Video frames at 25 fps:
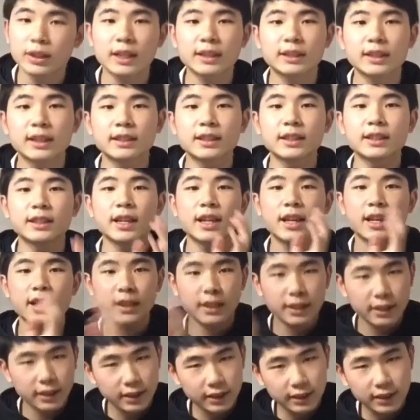させて
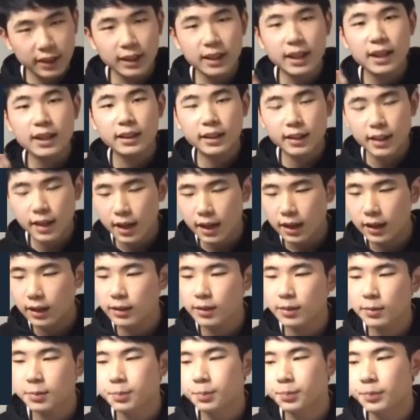いただいて、
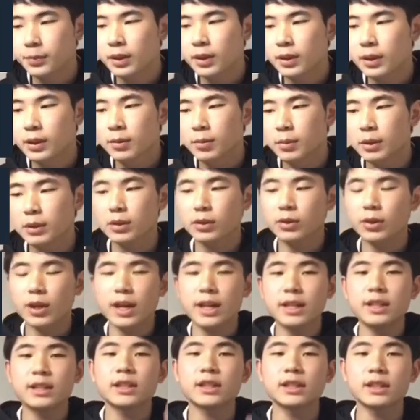その
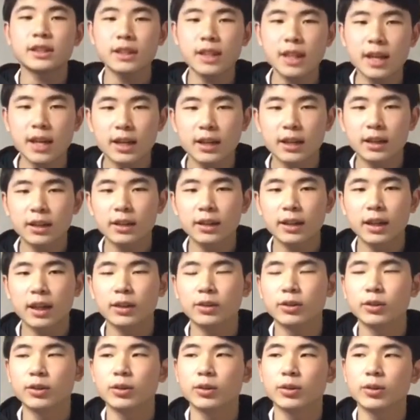返信で、
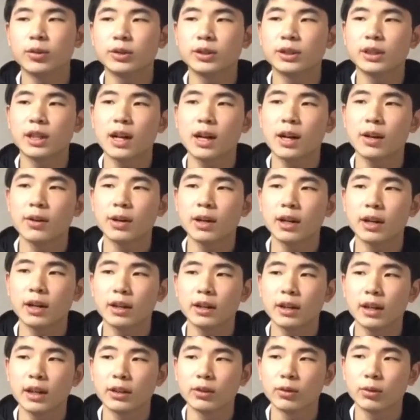こちらは、
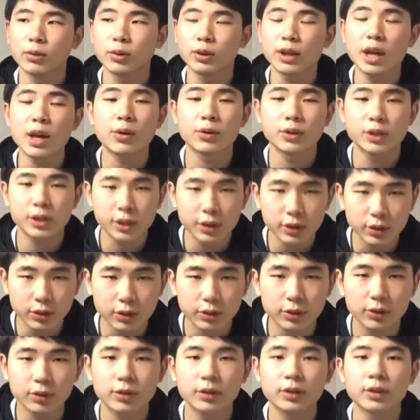答えを知ると
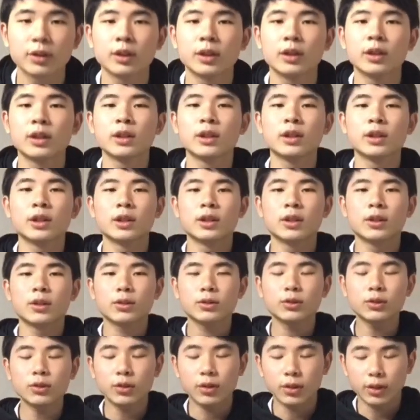いうこ
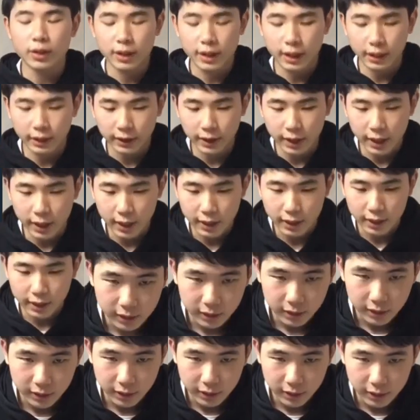とをやって
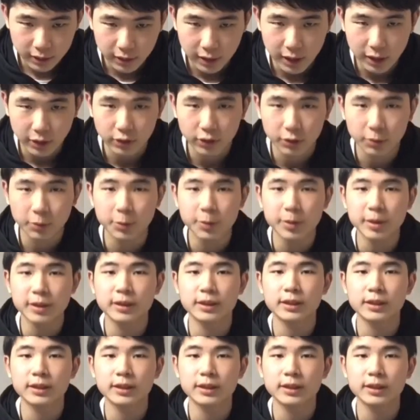いきたいと思いま